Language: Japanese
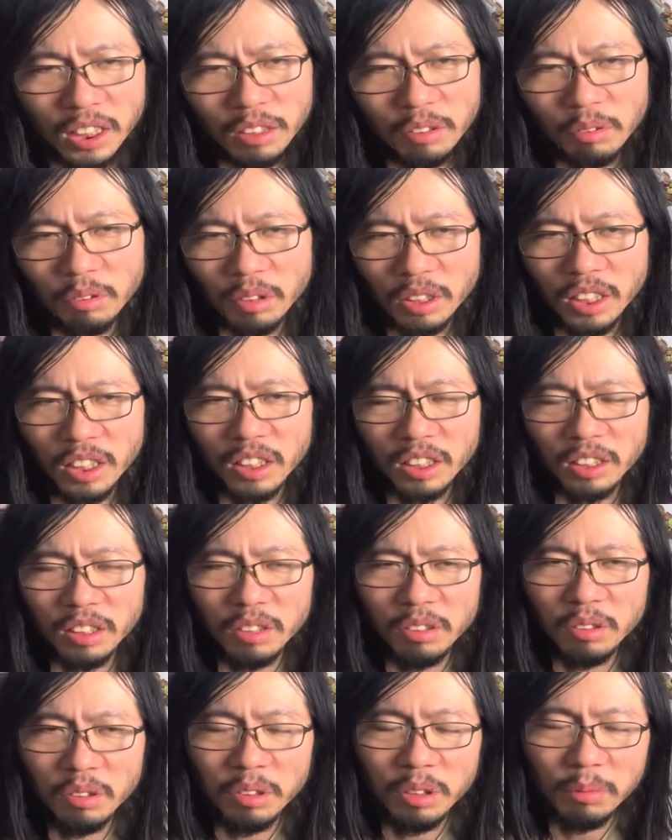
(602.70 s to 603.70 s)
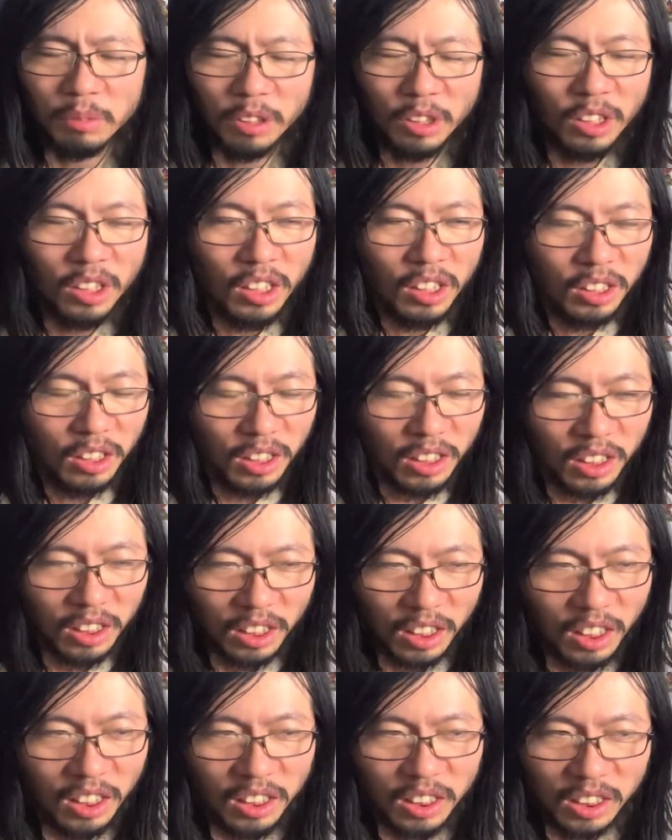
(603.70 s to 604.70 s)
いくのかなっていうよりも、なんか
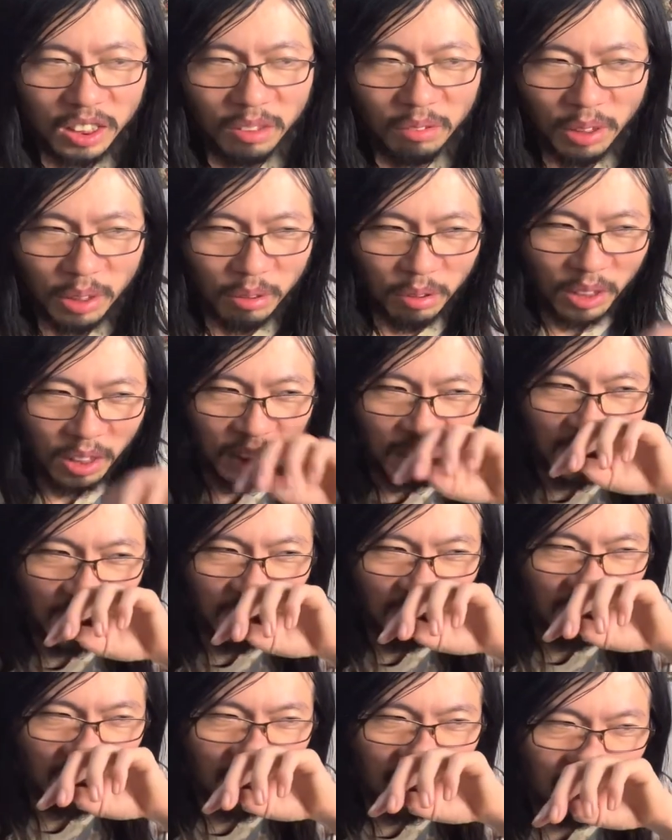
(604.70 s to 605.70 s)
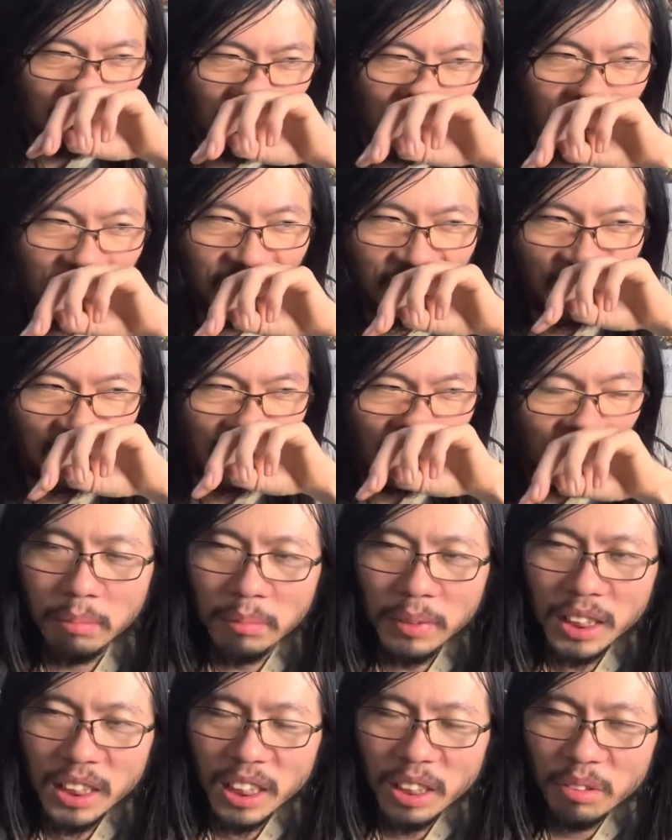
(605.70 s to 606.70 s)
第1話の完成度がすごすぎて
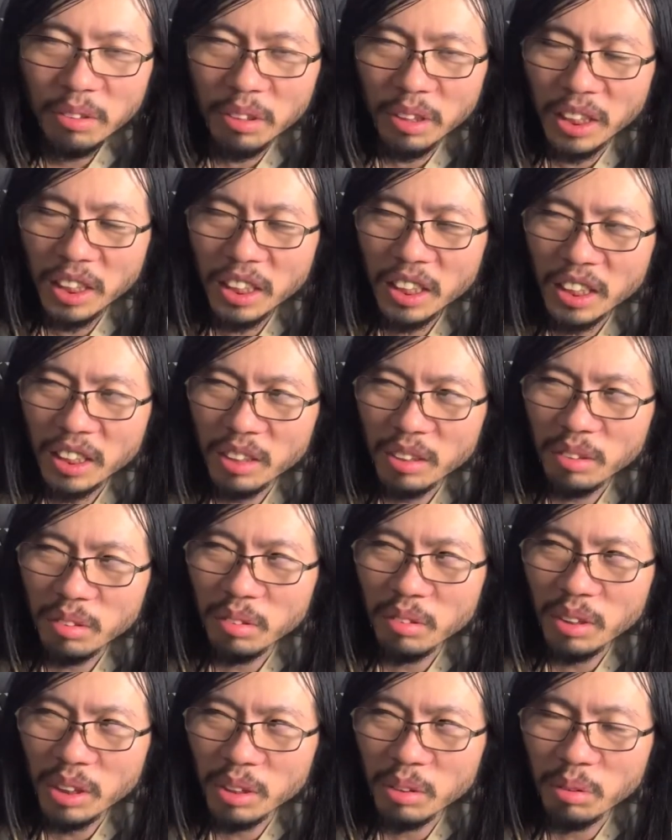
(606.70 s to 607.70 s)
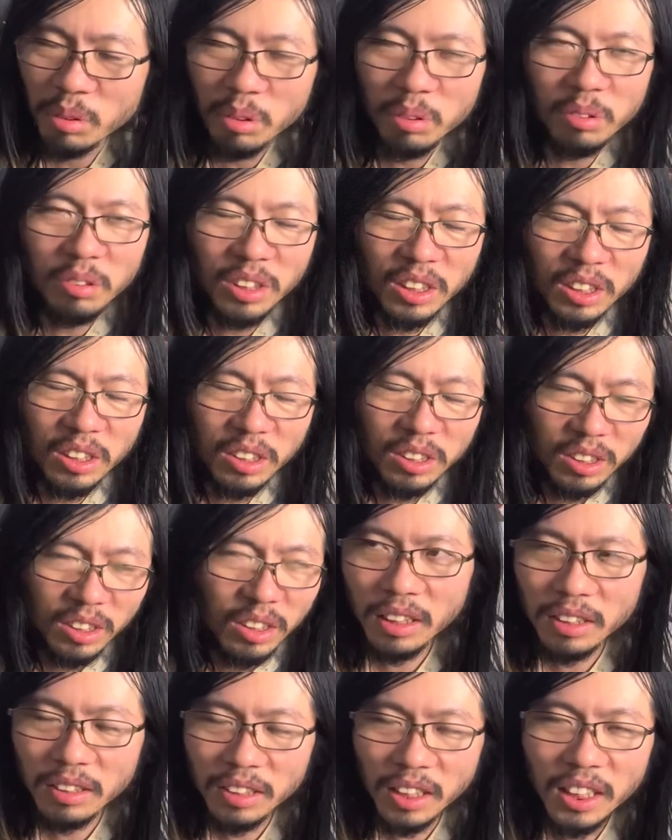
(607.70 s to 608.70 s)
見ざるを得ないっていうような状況になったし、
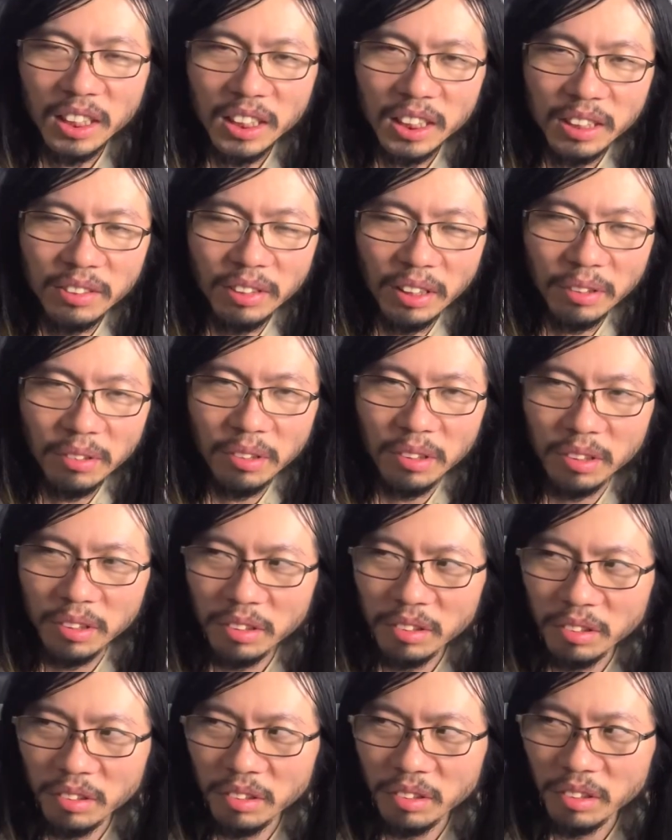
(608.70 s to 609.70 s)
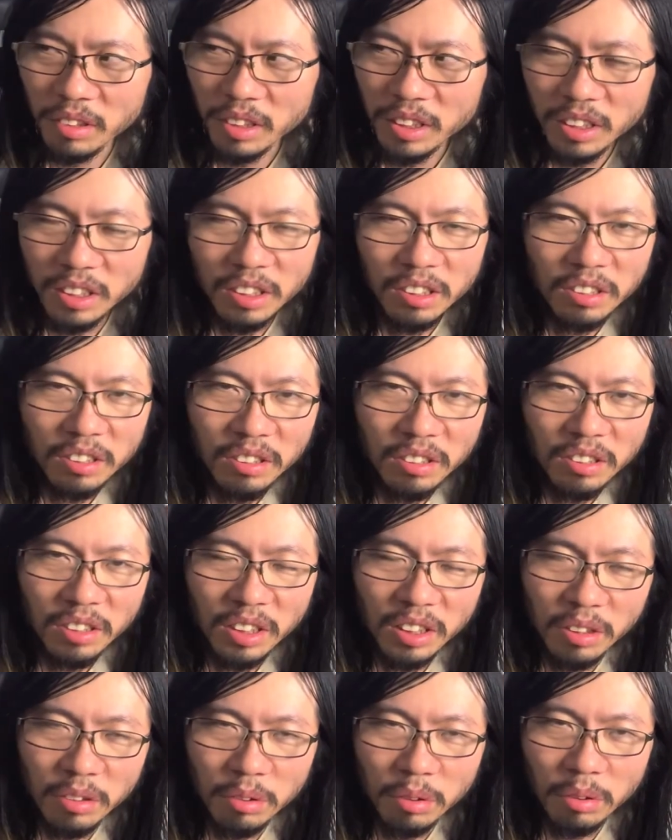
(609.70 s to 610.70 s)
第1話をその続くっ
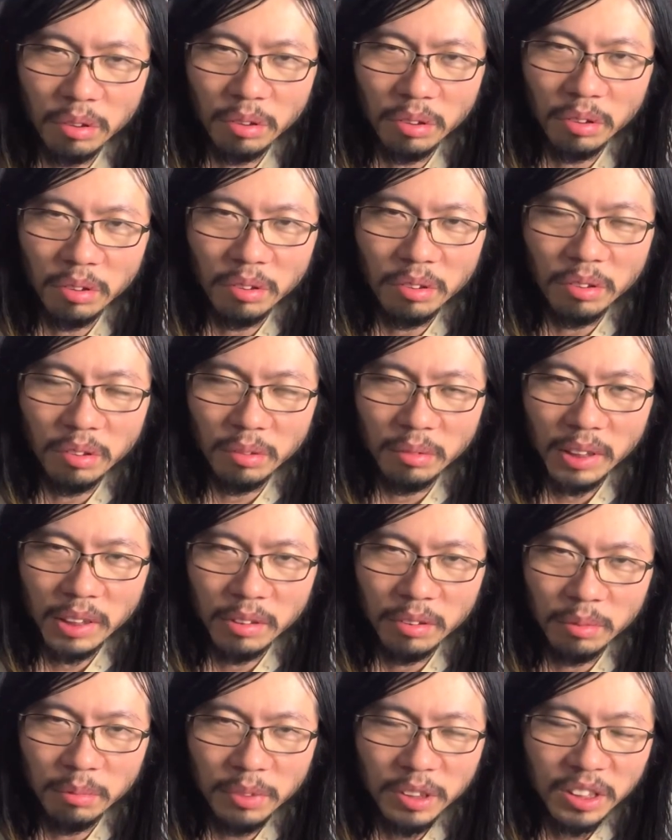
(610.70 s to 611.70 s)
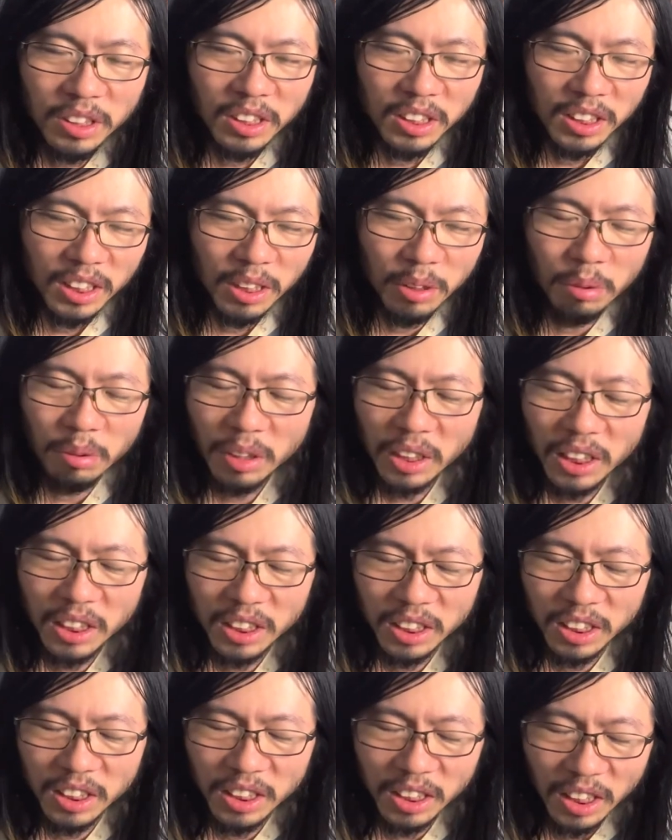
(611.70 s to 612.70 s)
ていうことを無視して度外
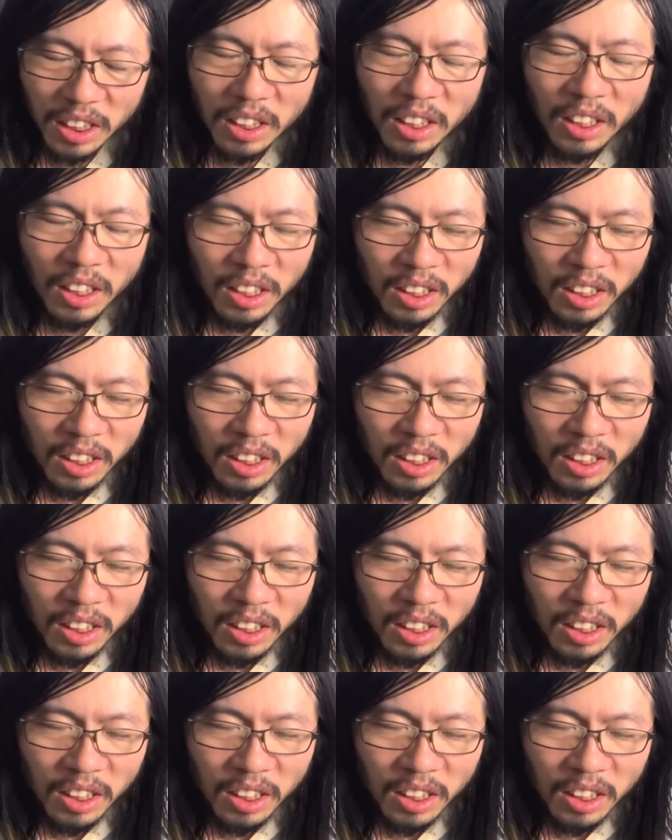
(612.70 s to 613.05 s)
視して、